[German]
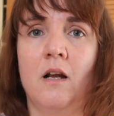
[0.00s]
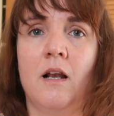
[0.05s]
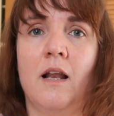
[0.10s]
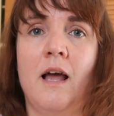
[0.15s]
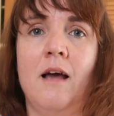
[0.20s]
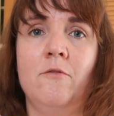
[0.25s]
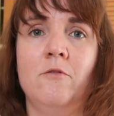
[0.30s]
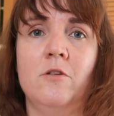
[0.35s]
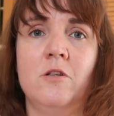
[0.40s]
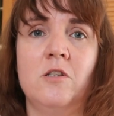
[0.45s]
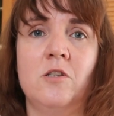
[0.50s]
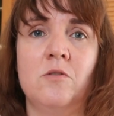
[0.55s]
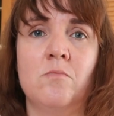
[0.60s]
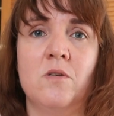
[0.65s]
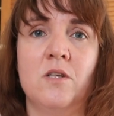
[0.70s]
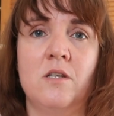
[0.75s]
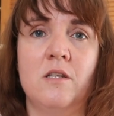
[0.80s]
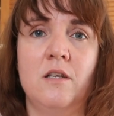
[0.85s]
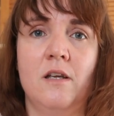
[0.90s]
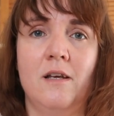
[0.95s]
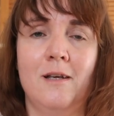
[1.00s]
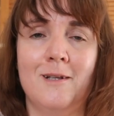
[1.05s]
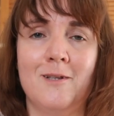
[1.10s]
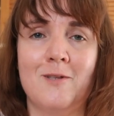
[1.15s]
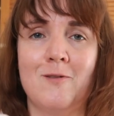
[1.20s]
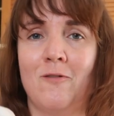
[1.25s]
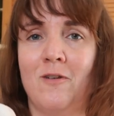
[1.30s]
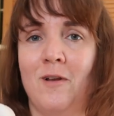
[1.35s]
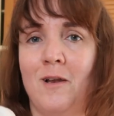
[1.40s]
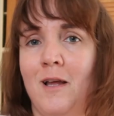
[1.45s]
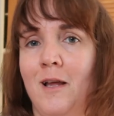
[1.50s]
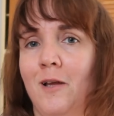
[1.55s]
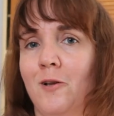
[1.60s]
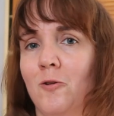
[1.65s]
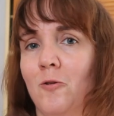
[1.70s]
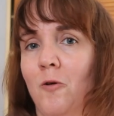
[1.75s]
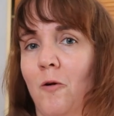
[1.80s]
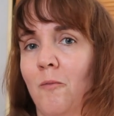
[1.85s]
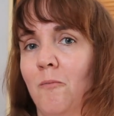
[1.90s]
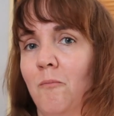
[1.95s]
Klar würde ich mir hier jetzt
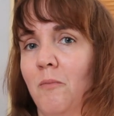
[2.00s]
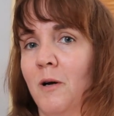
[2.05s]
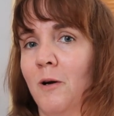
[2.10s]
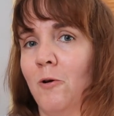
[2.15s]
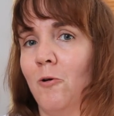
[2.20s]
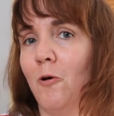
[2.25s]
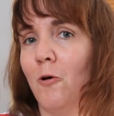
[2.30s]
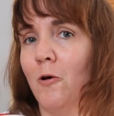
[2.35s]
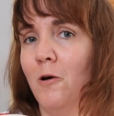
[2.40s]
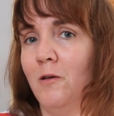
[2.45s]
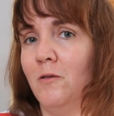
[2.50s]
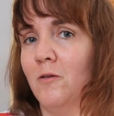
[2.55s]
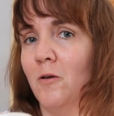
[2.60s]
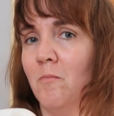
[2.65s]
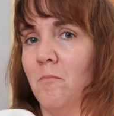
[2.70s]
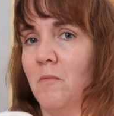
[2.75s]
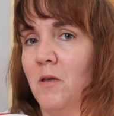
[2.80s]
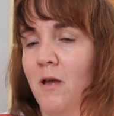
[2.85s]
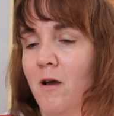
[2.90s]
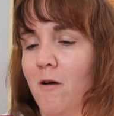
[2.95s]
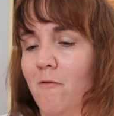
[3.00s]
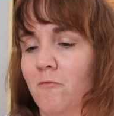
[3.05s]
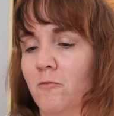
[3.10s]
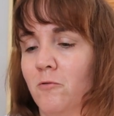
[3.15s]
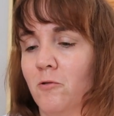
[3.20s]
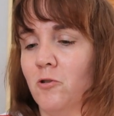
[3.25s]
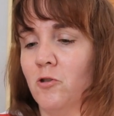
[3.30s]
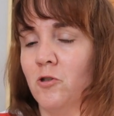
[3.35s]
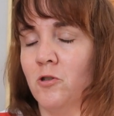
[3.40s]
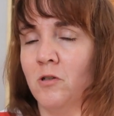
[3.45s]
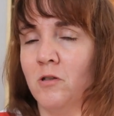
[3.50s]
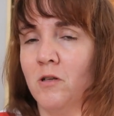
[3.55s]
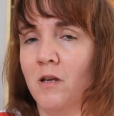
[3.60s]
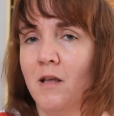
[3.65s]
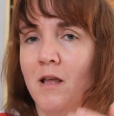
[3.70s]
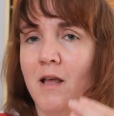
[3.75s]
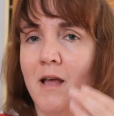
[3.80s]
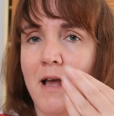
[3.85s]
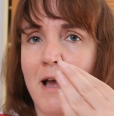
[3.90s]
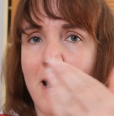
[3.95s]
vielleicht noch ein paar Kräuter mehr wünschen,
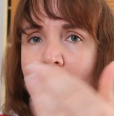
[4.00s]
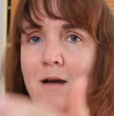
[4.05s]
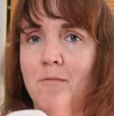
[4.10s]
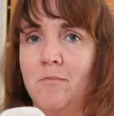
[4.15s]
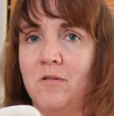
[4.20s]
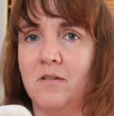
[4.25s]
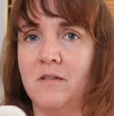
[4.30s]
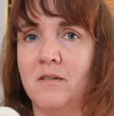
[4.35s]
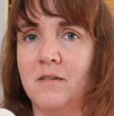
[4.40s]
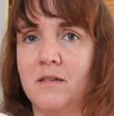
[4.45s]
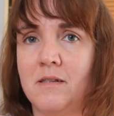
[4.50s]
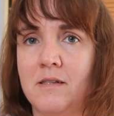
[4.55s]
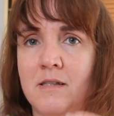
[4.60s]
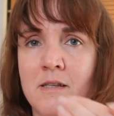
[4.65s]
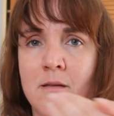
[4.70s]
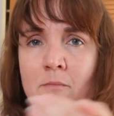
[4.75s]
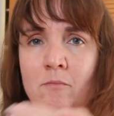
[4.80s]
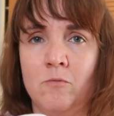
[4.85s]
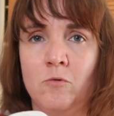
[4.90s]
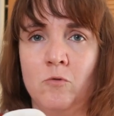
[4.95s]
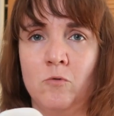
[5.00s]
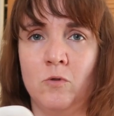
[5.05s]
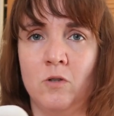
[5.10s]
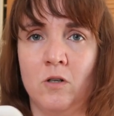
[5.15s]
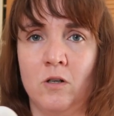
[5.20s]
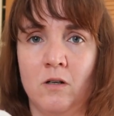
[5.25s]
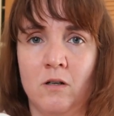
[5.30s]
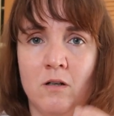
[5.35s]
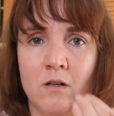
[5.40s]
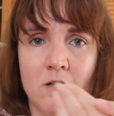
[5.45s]
aber das ist eben nur,